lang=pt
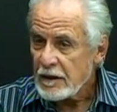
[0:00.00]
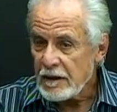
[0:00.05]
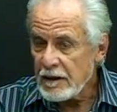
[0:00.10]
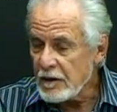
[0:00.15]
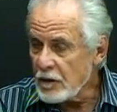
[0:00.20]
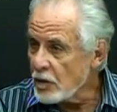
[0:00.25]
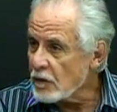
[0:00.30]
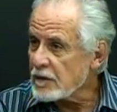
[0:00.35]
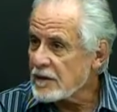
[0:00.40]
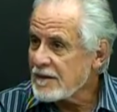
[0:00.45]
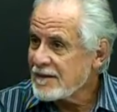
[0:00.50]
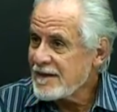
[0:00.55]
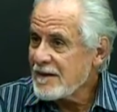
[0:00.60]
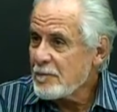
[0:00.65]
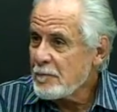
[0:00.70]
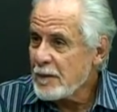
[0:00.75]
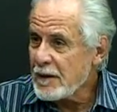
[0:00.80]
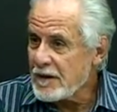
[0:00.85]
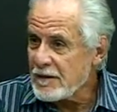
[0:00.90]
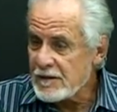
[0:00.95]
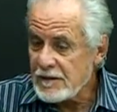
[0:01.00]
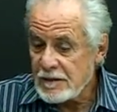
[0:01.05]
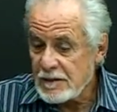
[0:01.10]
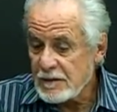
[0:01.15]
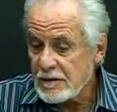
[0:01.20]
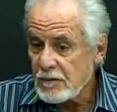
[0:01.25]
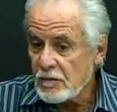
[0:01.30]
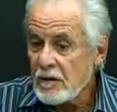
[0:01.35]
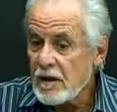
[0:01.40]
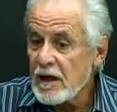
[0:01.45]
e outras empresas
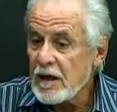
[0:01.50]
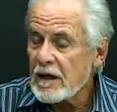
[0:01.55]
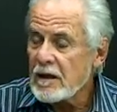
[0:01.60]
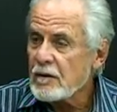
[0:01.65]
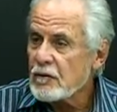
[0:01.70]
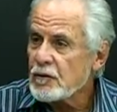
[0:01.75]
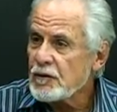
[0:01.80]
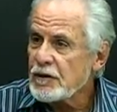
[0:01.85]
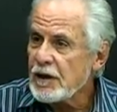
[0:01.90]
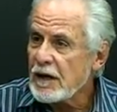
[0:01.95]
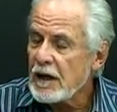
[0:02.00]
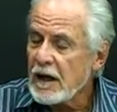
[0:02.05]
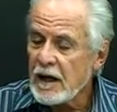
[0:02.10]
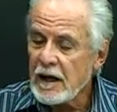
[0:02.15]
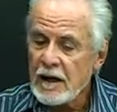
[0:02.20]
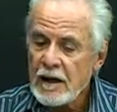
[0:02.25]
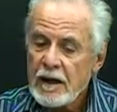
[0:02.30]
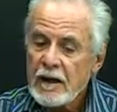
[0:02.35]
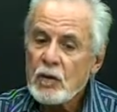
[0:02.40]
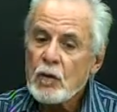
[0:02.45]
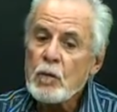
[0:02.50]
que estão querendo chegar.